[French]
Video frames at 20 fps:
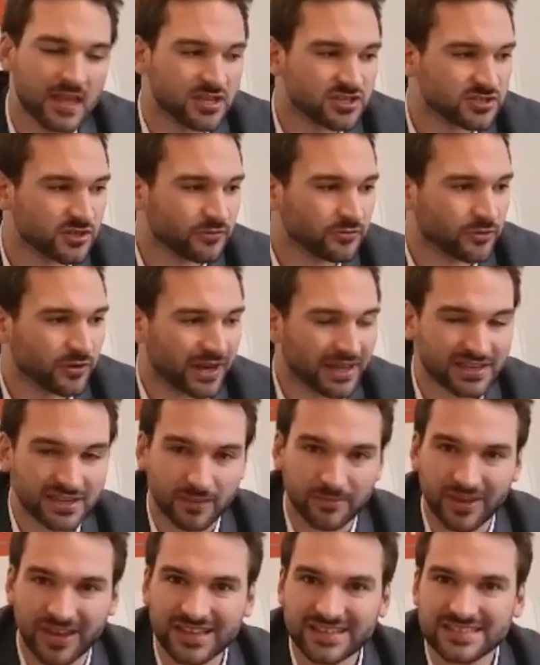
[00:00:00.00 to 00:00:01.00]
Sauf que la
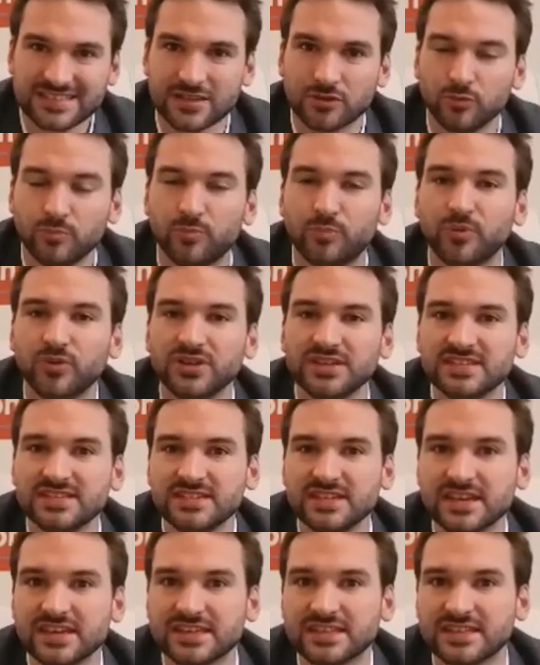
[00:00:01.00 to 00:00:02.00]
caméra, c'est le
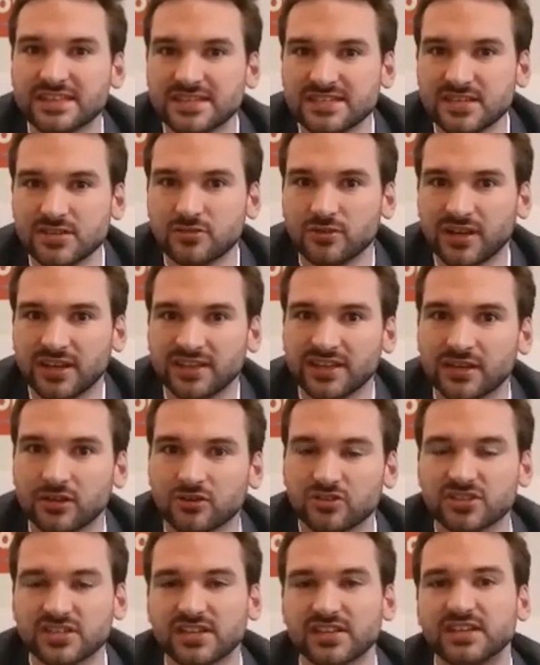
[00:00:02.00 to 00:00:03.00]
policier qui décide de la
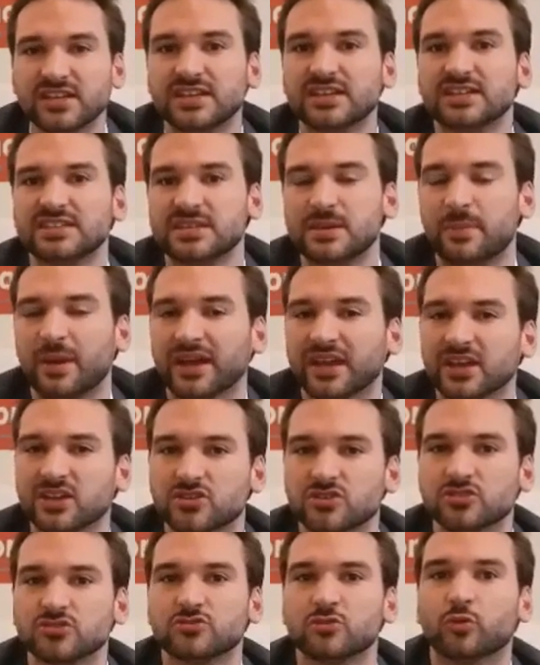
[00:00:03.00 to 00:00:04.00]
déclencher. C'est pas
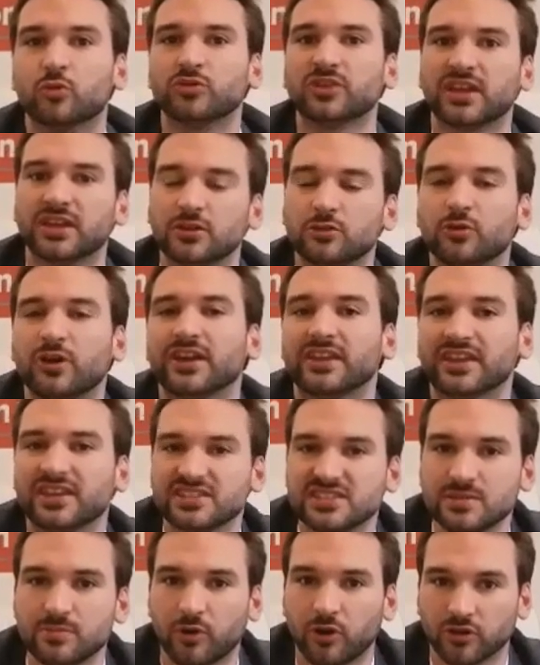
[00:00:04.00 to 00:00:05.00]
quelque chose de contradictoire et de
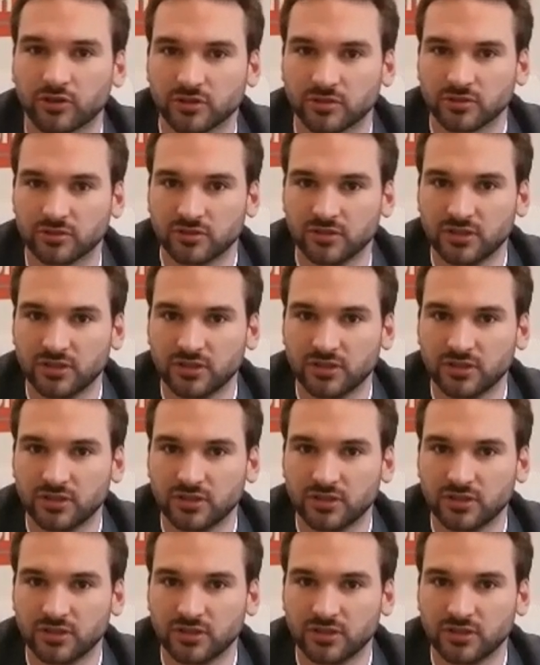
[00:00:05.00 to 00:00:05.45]
réciproque.